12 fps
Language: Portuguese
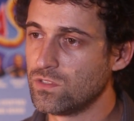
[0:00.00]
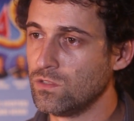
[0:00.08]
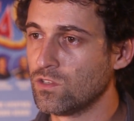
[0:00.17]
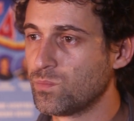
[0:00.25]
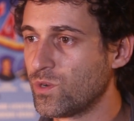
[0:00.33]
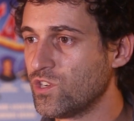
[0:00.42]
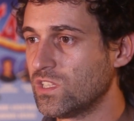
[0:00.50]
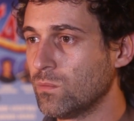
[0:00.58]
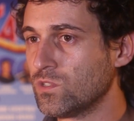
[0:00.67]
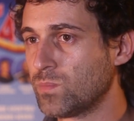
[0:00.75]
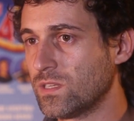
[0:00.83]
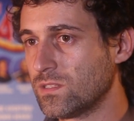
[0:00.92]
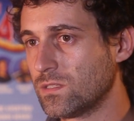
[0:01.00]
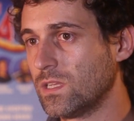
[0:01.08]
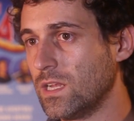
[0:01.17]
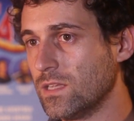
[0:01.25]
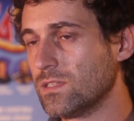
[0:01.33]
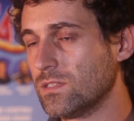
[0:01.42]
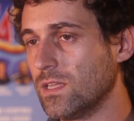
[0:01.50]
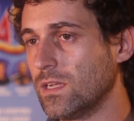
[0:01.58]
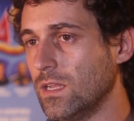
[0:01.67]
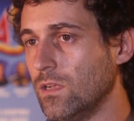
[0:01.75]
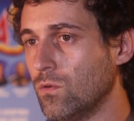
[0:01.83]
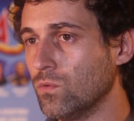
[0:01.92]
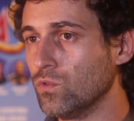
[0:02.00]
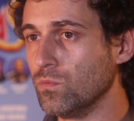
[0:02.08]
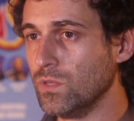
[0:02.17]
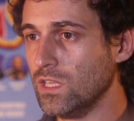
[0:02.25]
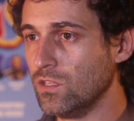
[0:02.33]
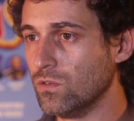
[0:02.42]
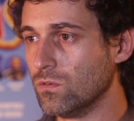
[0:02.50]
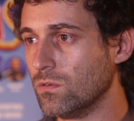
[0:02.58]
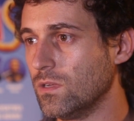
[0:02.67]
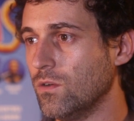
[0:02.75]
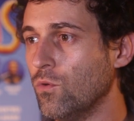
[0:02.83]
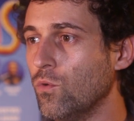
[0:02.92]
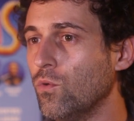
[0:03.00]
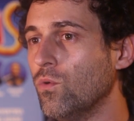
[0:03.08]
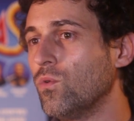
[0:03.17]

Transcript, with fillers: e nós projetamos para as crianças daquele condomínio o